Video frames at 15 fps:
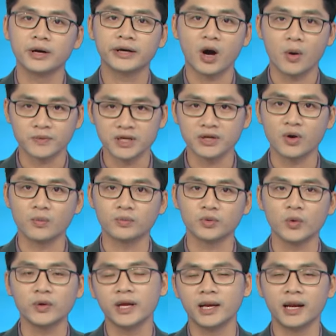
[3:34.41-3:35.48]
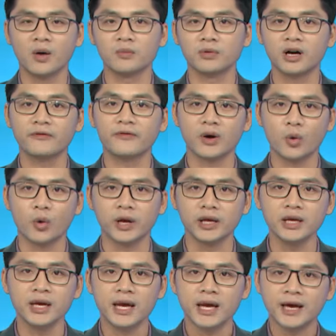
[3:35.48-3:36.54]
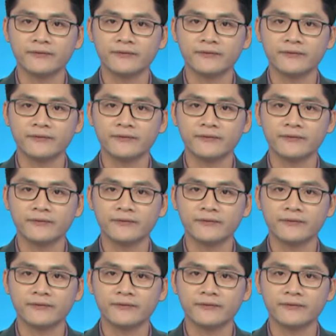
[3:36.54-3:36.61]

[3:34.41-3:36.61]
không sử dụng túi ni lông có phân hủy